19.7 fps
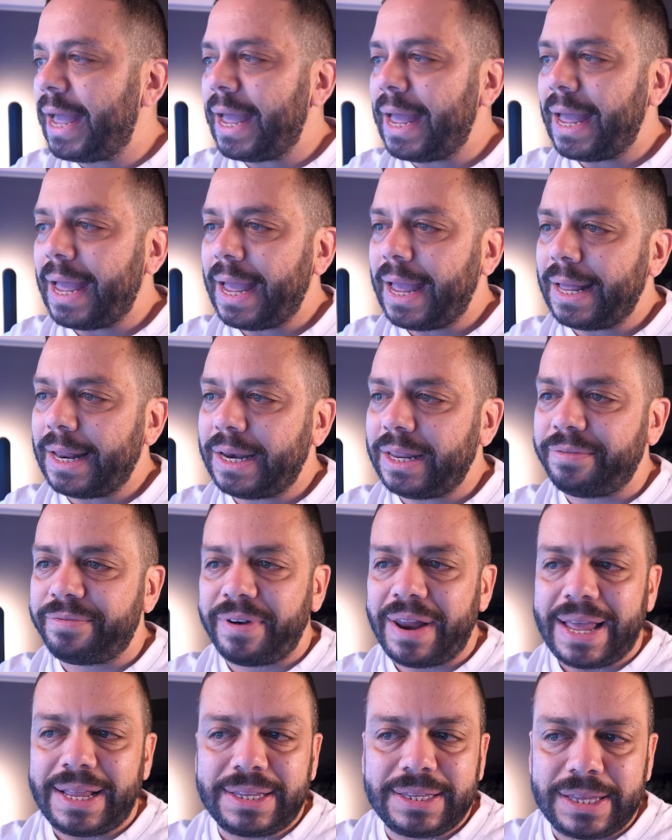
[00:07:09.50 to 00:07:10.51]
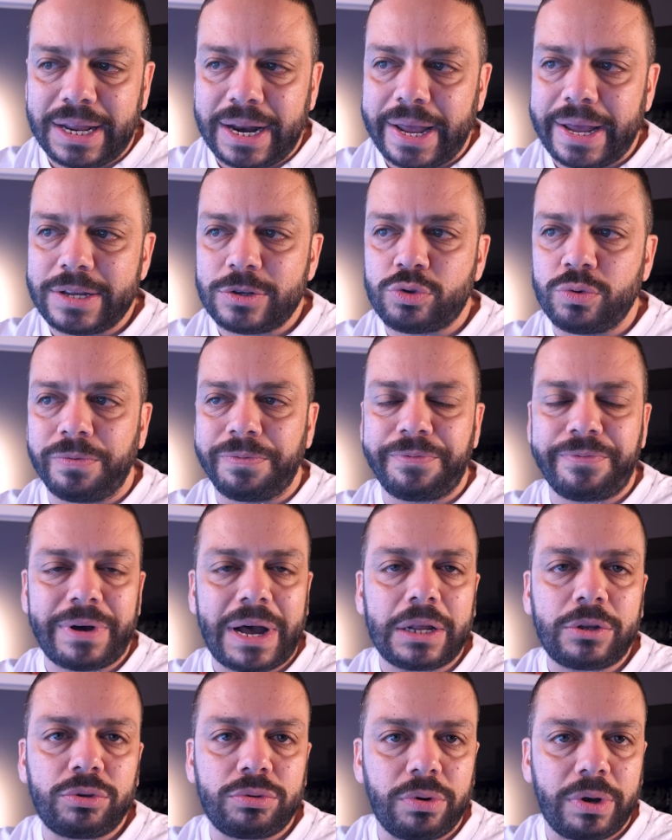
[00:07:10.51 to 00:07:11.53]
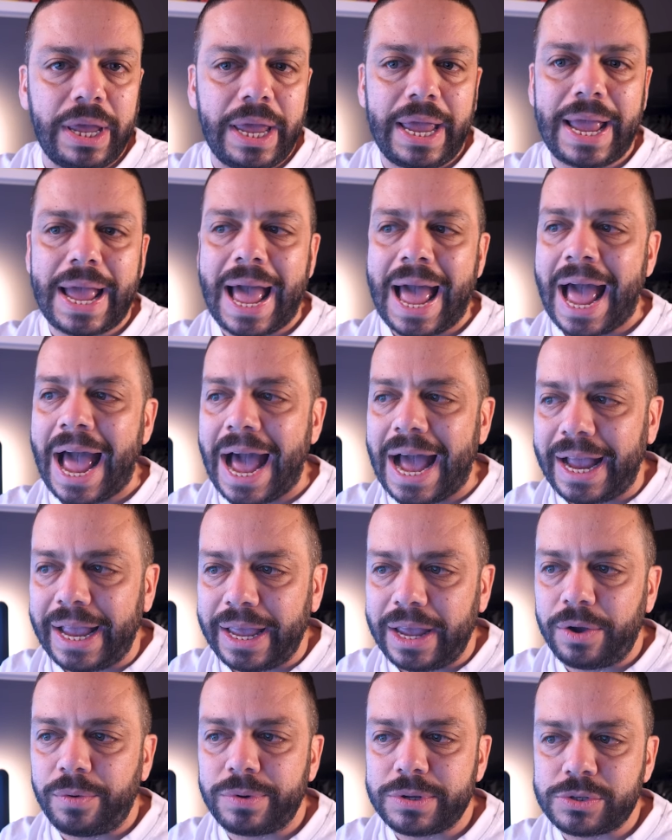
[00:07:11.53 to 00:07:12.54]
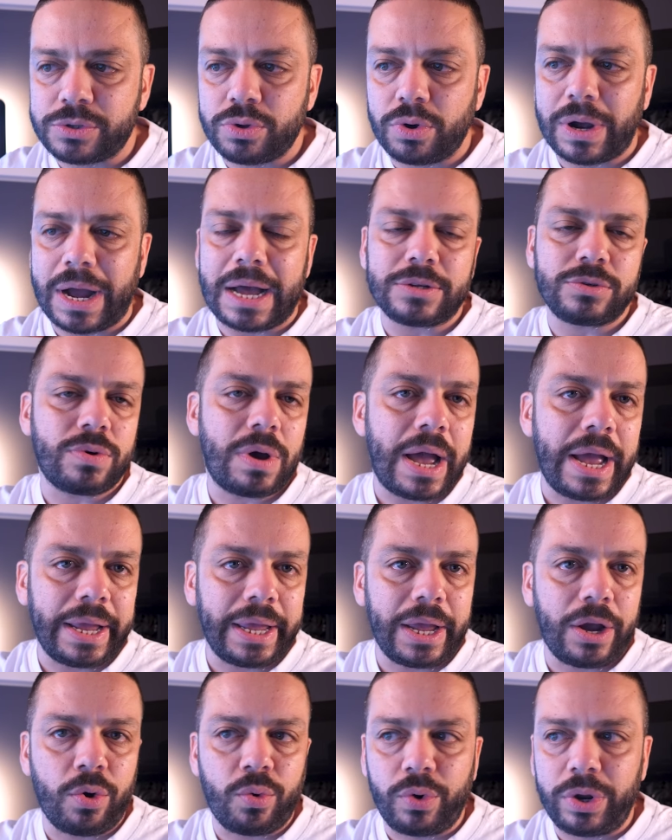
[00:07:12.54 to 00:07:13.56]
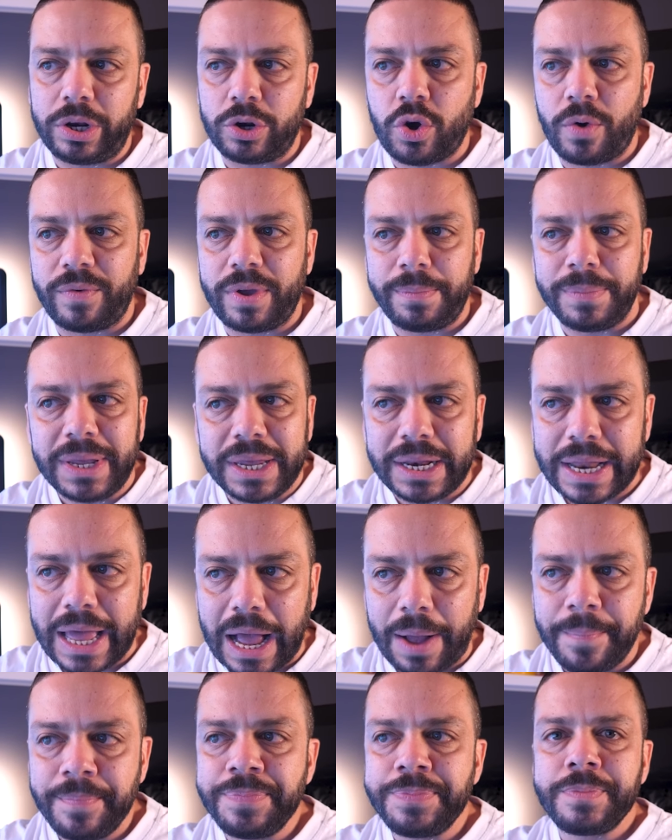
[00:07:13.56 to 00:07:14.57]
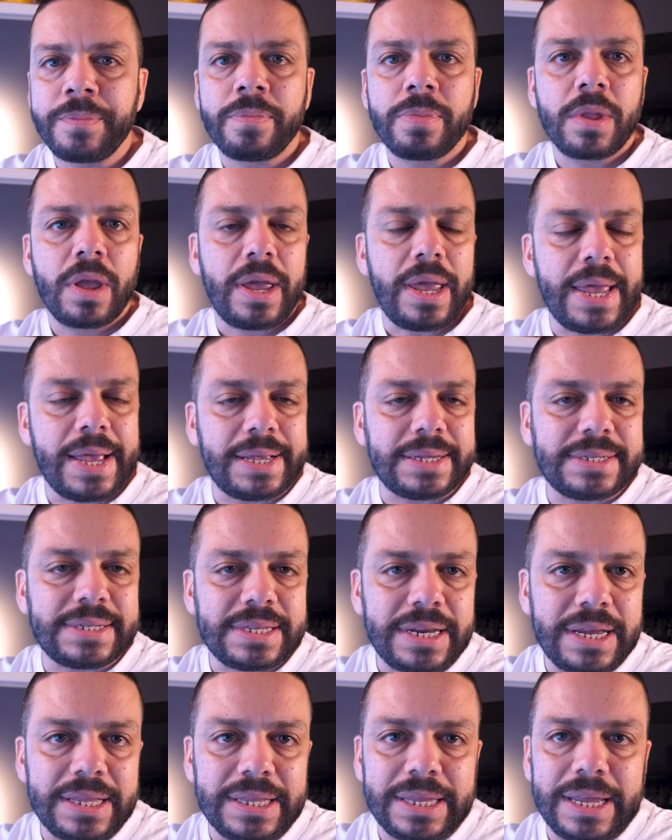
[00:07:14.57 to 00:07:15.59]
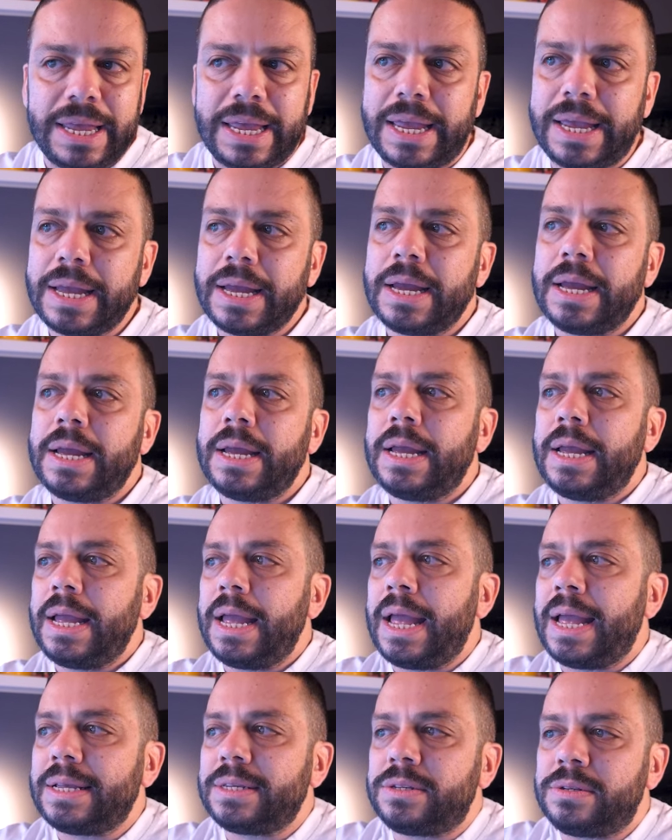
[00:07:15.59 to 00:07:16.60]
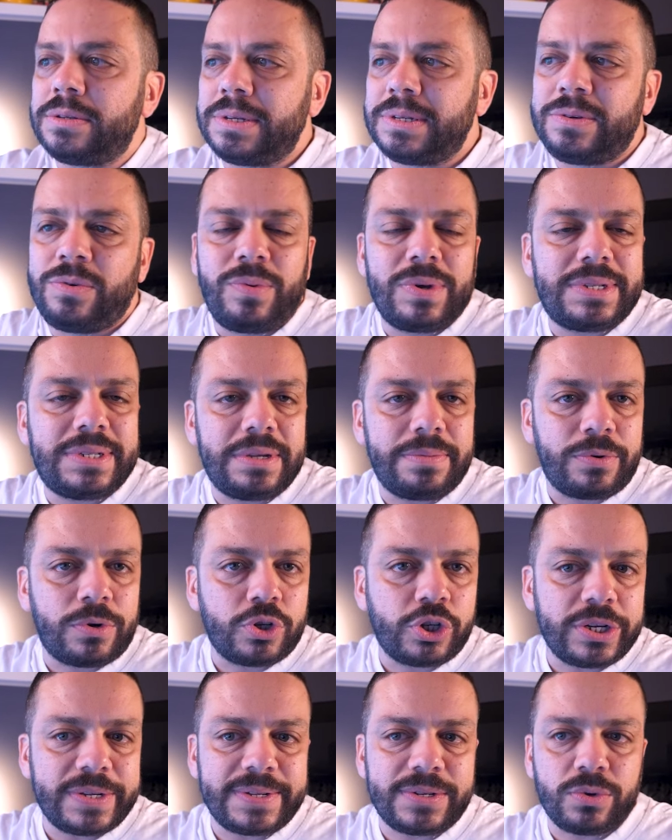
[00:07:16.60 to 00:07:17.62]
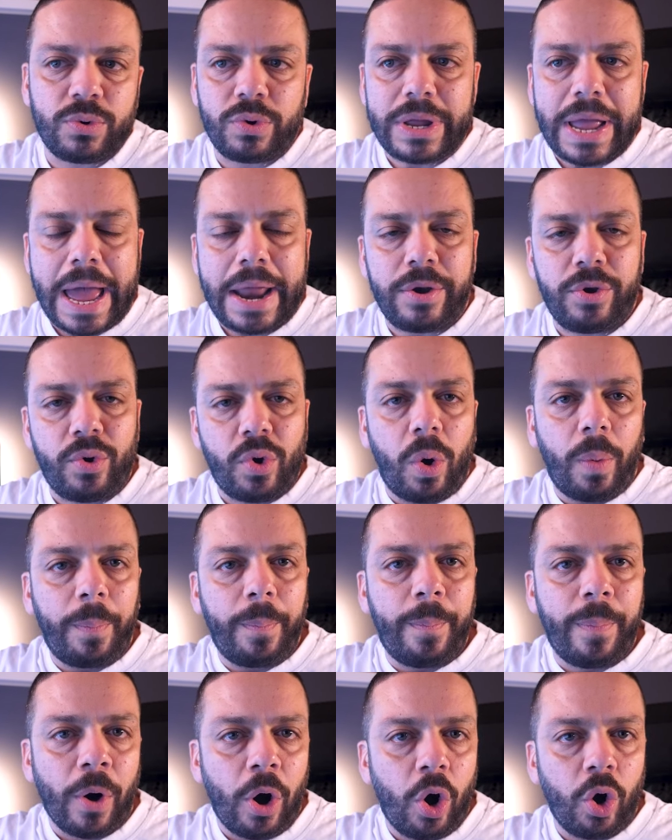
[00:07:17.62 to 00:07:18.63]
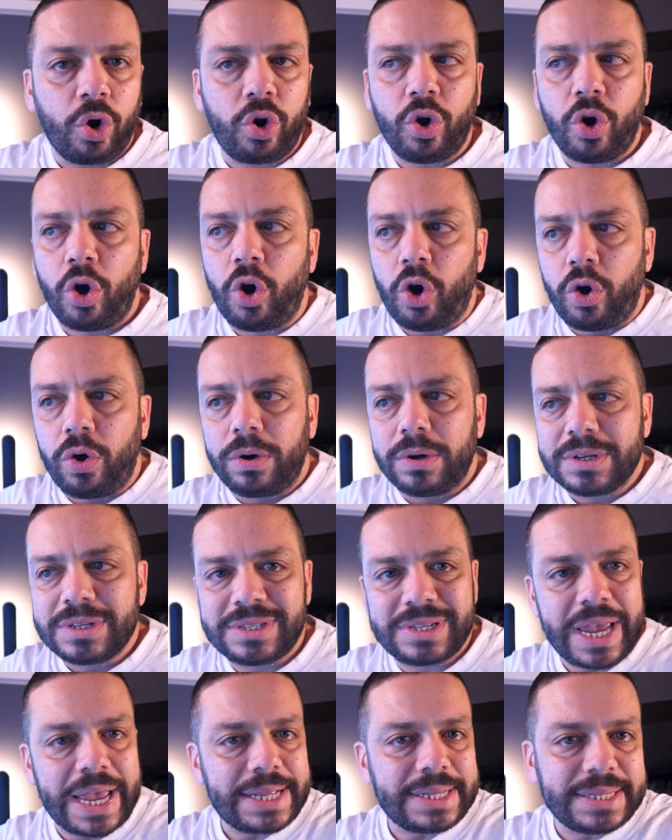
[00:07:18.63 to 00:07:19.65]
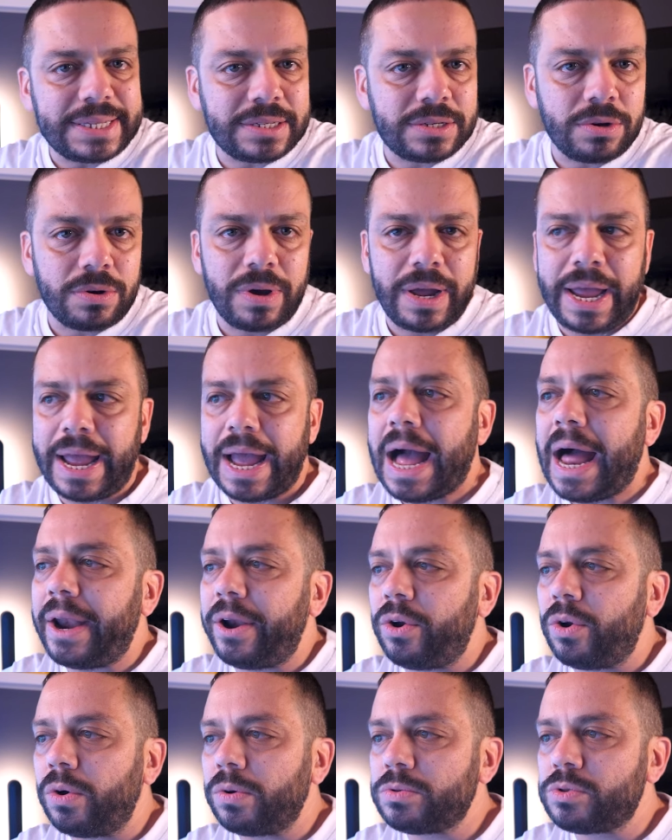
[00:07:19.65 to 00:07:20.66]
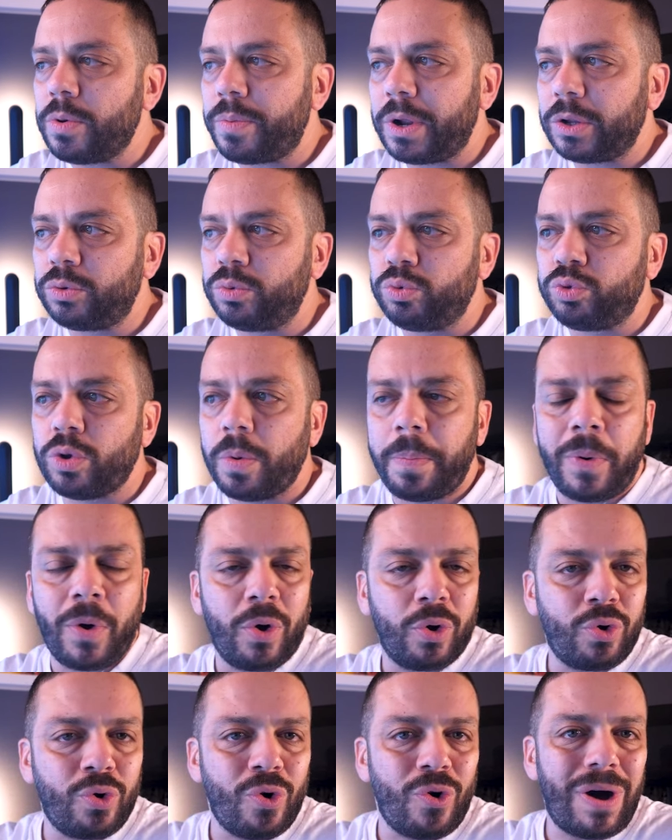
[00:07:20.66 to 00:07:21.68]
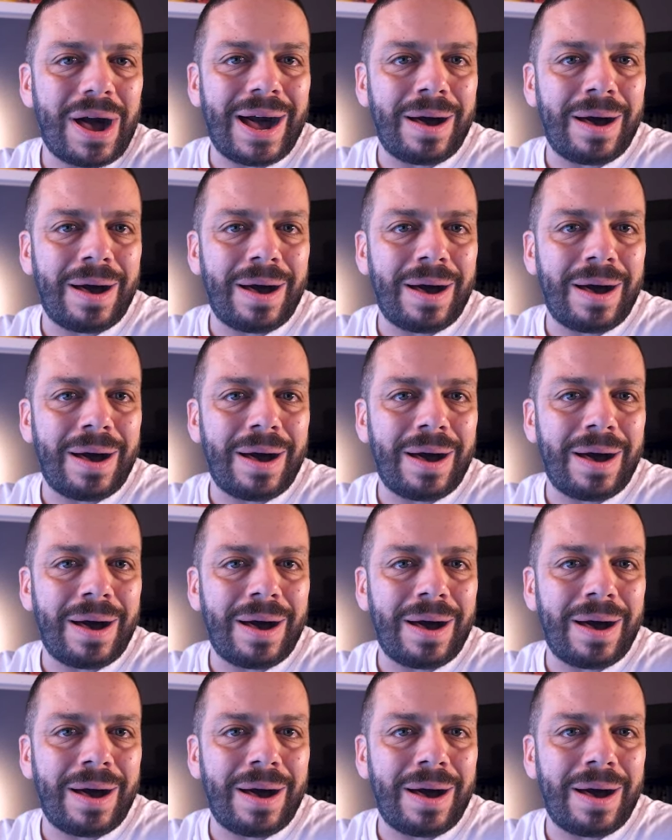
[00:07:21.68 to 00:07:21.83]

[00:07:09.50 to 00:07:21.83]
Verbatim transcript: eh, riflettere sul fatto che anche in questo caso, anche con i 9000 X3D, eh, questi processori hanno poco senso e hanno soprattutto poco